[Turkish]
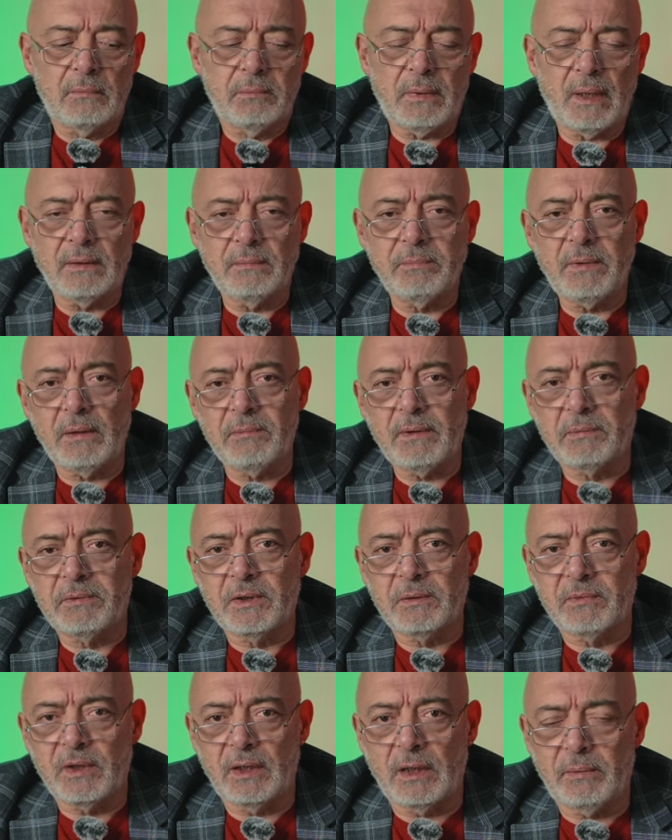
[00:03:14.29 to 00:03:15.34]
ben benim
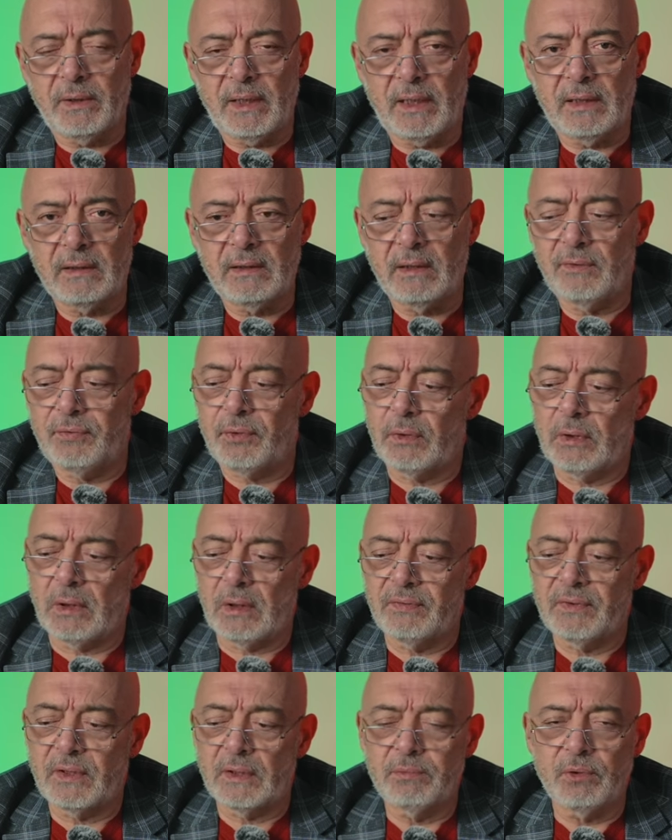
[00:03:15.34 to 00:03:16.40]
yaptığım denemelerde
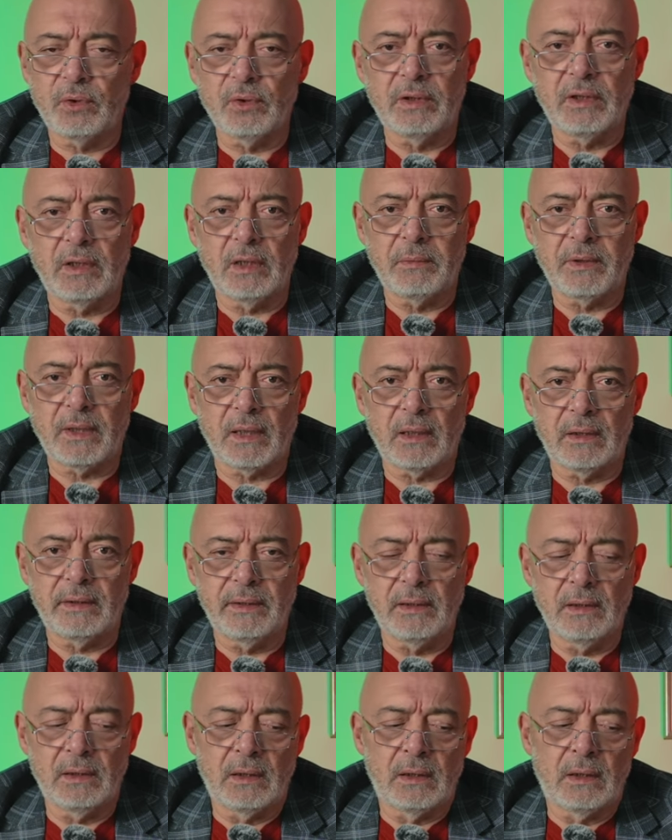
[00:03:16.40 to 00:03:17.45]
fotoğrafta bunun dinamik
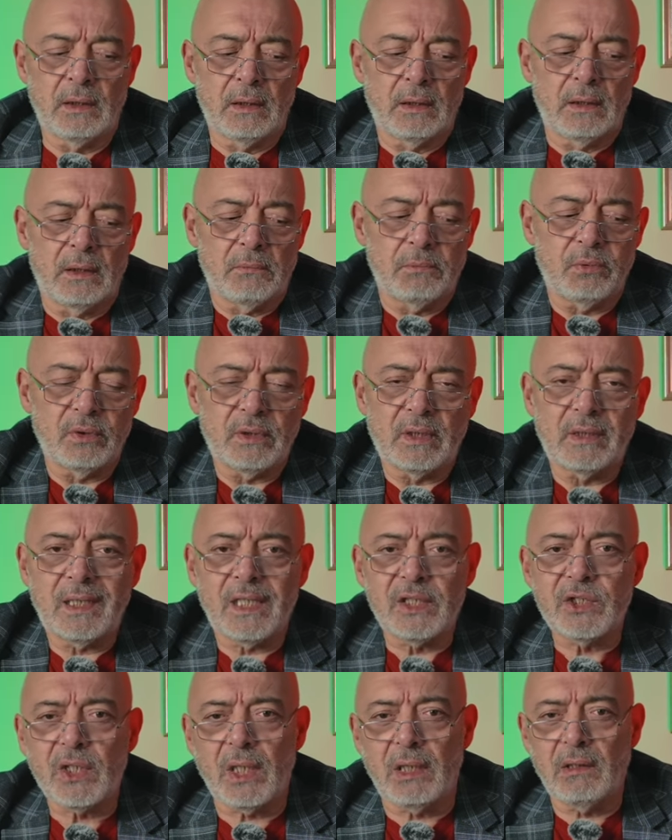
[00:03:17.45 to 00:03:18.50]
aralığı bundan
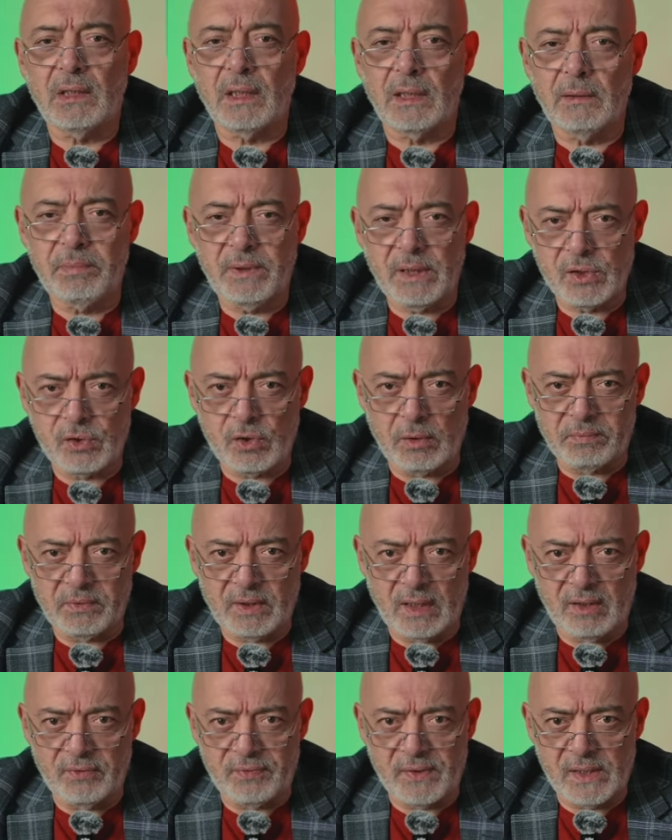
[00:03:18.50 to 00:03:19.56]
aşağı yukarı bir stop
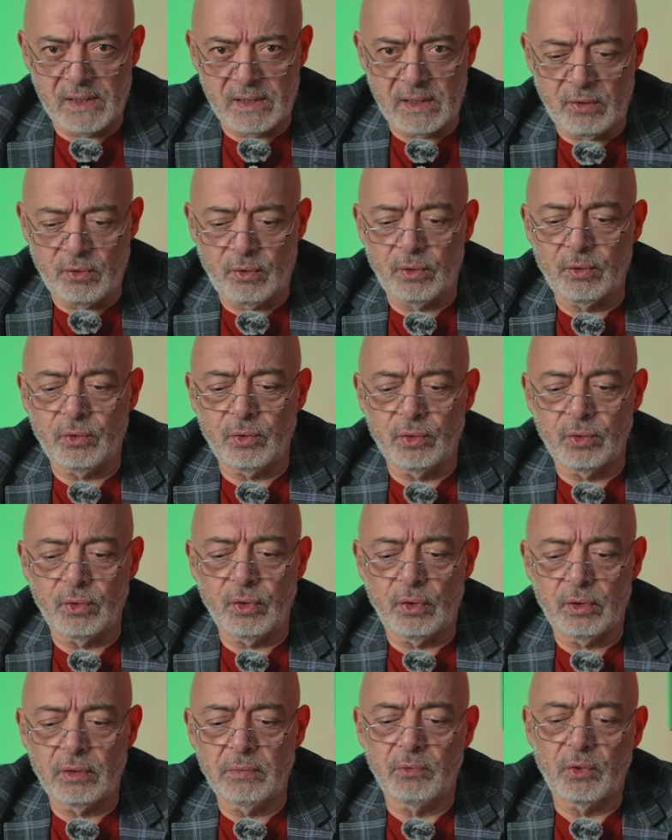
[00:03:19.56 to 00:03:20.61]
daha fazla olduğunu
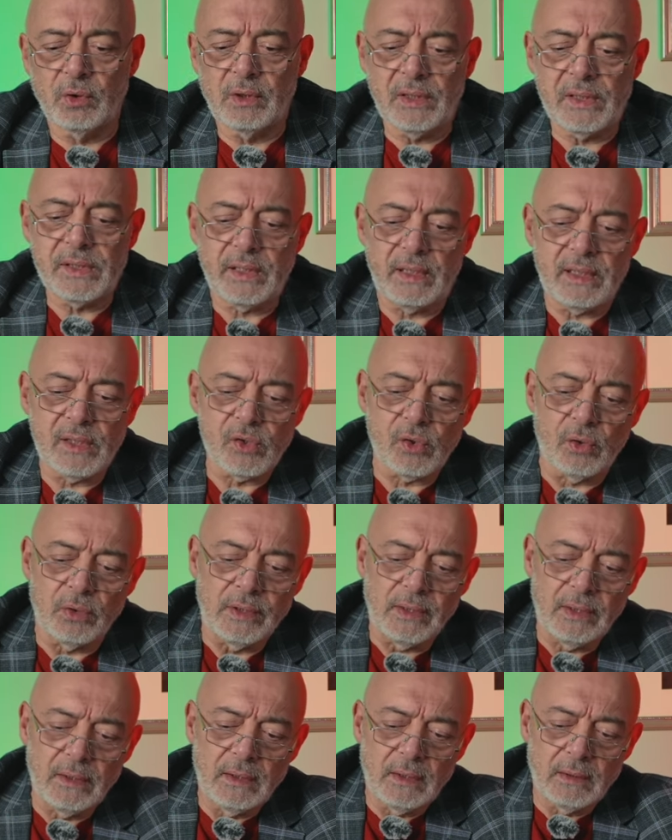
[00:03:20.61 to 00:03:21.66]
gördüm. Dolayısıyla
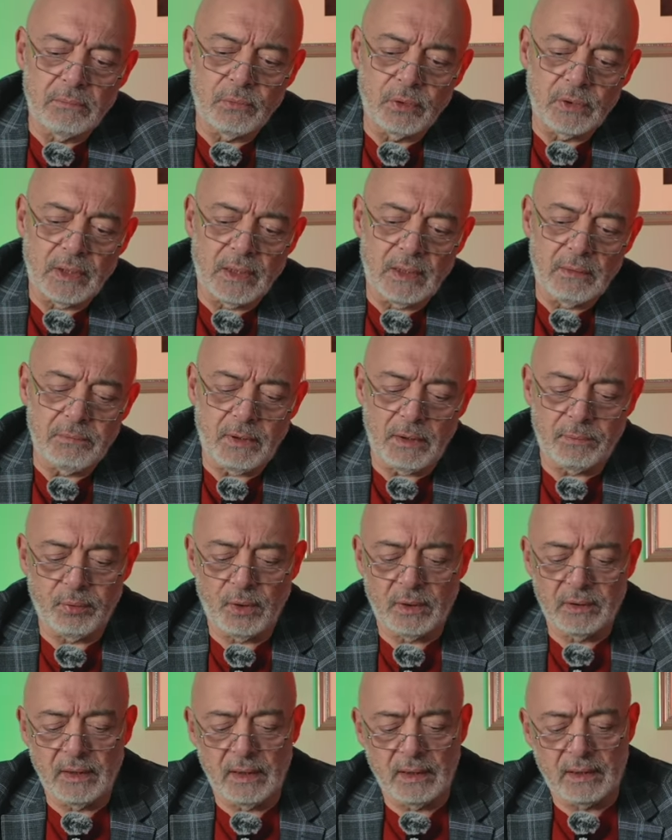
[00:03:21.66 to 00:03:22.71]
Sony burada bir
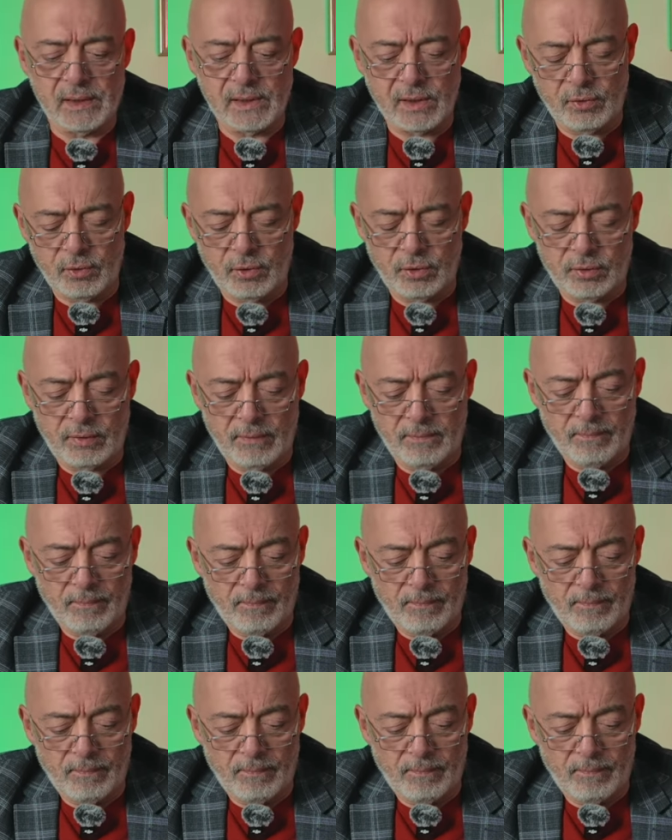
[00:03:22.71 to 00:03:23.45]
puan daha kazanıyor.